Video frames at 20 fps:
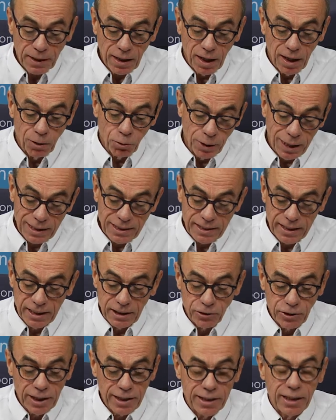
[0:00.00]
Euh, au lac
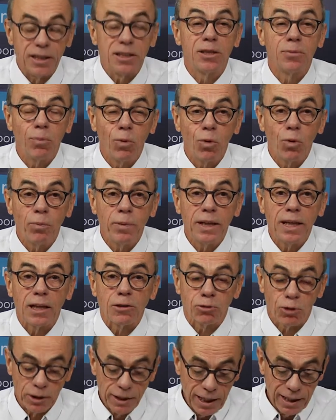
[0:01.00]
Saint-Jean. Il est diplômé
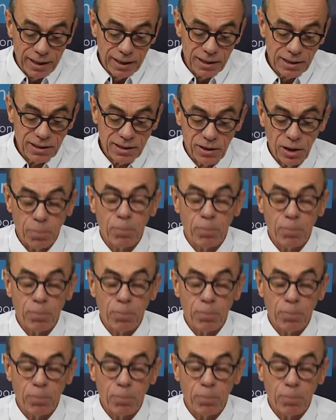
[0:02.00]
en journaliste.